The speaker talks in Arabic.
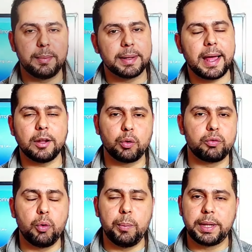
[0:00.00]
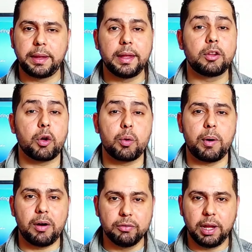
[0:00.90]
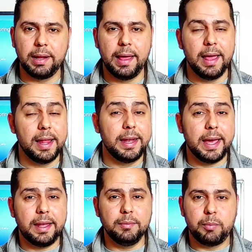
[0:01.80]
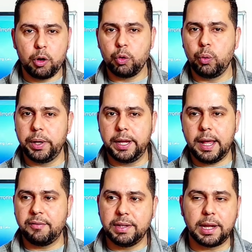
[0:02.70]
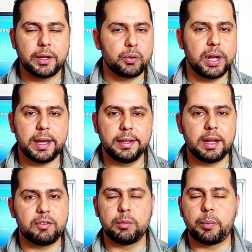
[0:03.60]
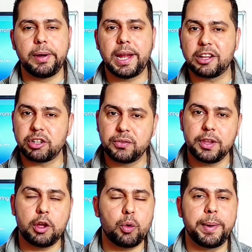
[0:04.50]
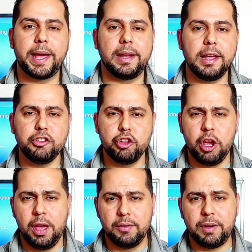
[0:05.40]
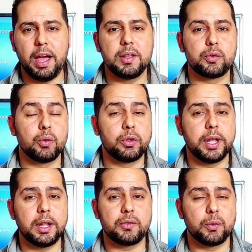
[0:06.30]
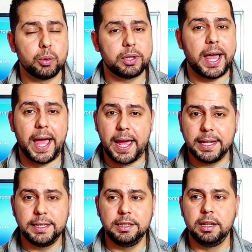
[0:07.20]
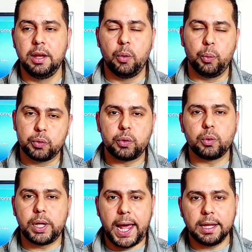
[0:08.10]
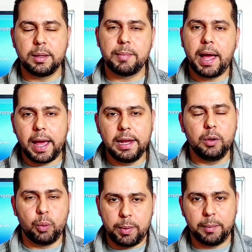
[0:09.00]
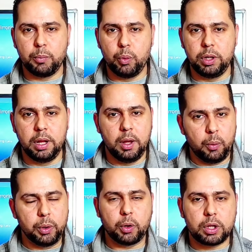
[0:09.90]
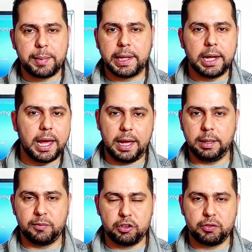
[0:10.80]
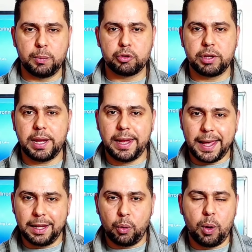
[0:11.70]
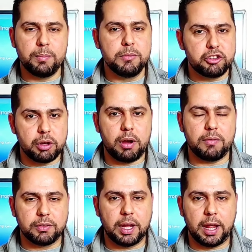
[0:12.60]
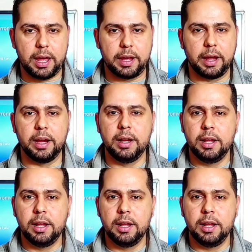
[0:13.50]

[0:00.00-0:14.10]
بتبقى تحت وفوق بتديك تجربه افضل لكن برضو هنا في تنازلات كتير في الموبايل عشان سعره ما يعلاش فالصوت هنا صوت عادي وصوته لحد ما عالي ومقبول ويعتمد عليه عادي مفيش فيه مشكله لكن هو مش افضل حاجه